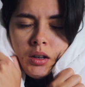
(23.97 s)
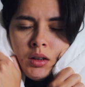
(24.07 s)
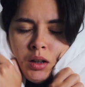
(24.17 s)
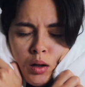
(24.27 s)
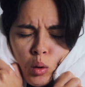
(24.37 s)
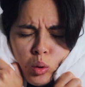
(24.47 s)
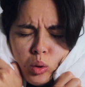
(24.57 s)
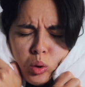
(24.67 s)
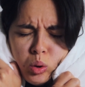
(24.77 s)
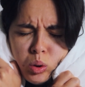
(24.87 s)
सर्दी
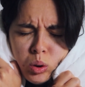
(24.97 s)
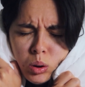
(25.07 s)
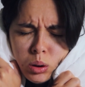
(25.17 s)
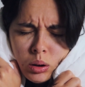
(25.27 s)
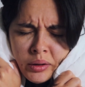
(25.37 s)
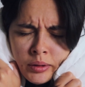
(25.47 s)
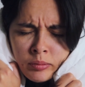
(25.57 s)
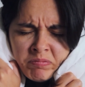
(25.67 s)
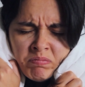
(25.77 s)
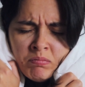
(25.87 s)
खांसी गला
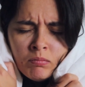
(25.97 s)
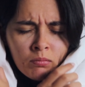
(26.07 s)
दर्द